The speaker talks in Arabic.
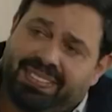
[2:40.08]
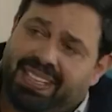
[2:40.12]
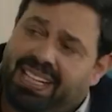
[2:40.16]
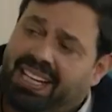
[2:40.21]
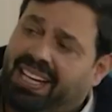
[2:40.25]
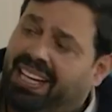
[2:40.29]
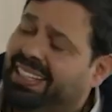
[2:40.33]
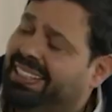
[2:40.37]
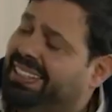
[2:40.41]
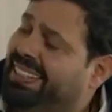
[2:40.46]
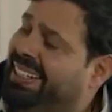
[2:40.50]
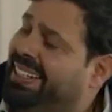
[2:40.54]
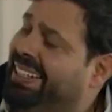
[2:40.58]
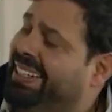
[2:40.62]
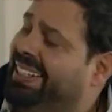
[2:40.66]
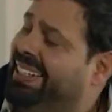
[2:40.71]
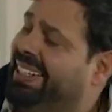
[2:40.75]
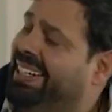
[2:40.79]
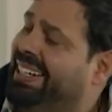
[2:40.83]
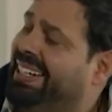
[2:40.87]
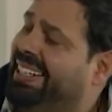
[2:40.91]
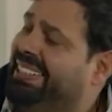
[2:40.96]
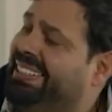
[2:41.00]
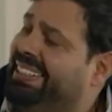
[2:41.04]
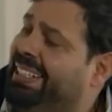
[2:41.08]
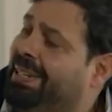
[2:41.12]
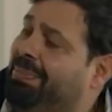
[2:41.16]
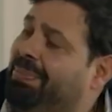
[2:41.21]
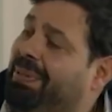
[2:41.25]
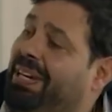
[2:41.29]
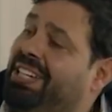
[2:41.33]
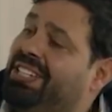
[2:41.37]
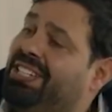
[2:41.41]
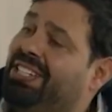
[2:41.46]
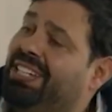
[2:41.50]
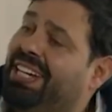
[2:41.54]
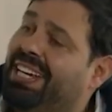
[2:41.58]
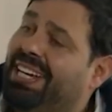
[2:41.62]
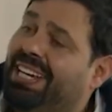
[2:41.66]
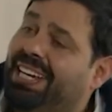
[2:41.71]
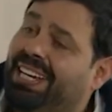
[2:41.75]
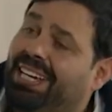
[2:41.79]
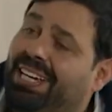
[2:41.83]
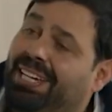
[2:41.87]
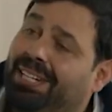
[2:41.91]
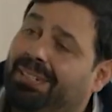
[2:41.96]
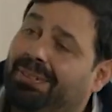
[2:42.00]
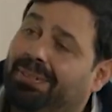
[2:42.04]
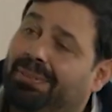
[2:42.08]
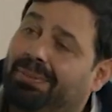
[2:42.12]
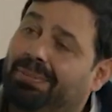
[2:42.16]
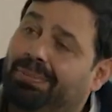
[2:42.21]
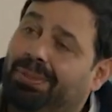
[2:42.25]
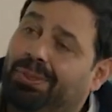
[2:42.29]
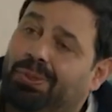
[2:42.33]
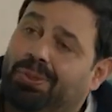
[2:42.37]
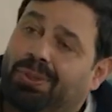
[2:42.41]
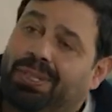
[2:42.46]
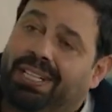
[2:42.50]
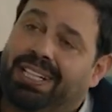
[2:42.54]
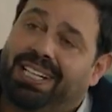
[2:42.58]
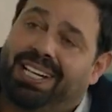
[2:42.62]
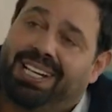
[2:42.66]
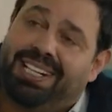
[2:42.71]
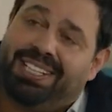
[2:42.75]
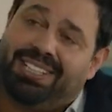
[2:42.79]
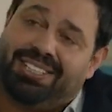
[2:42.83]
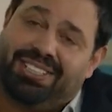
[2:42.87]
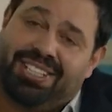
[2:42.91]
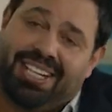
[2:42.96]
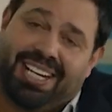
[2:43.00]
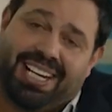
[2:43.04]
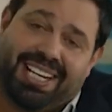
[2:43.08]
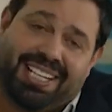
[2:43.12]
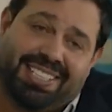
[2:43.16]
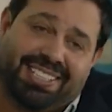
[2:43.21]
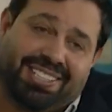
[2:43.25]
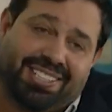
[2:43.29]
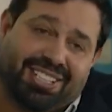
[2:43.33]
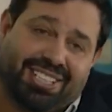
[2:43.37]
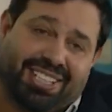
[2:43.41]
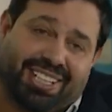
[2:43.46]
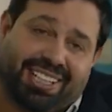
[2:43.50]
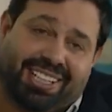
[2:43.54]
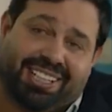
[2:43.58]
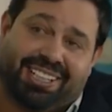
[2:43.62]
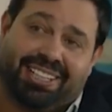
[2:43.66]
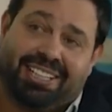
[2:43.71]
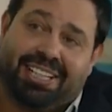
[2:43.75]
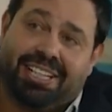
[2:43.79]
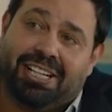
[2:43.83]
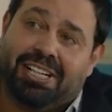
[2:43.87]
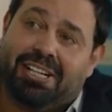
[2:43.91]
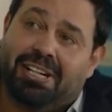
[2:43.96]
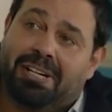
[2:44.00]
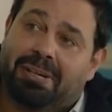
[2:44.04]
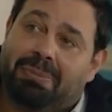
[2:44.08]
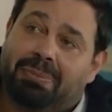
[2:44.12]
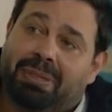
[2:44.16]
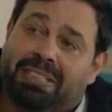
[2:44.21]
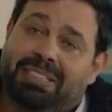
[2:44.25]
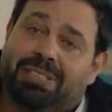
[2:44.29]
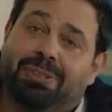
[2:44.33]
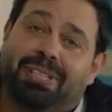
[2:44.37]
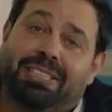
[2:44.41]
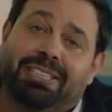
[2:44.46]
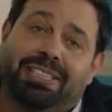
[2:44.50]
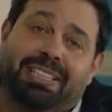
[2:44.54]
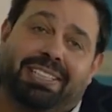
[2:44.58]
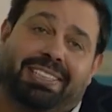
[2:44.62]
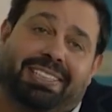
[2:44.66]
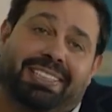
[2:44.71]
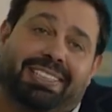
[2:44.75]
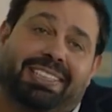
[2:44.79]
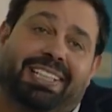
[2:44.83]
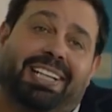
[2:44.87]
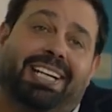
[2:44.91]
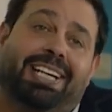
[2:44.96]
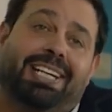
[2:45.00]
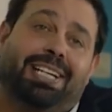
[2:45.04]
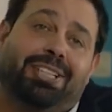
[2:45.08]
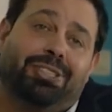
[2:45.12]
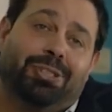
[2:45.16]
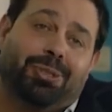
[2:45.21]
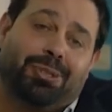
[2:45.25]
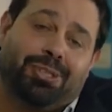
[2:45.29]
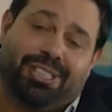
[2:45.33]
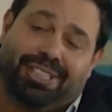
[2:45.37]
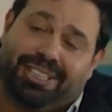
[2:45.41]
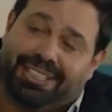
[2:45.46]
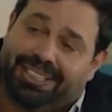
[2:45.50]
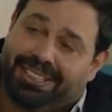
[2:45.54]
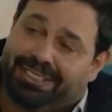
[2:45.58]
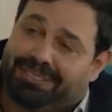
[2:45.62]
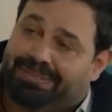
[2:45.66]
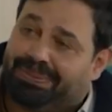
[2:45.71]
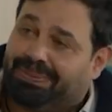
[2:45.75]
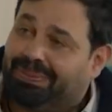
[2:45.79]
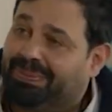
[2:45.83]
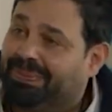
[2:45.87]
اعطيني لسبعة شهر بكون العقد جاهز ان شاء الله بس اودي القطع على جورجينا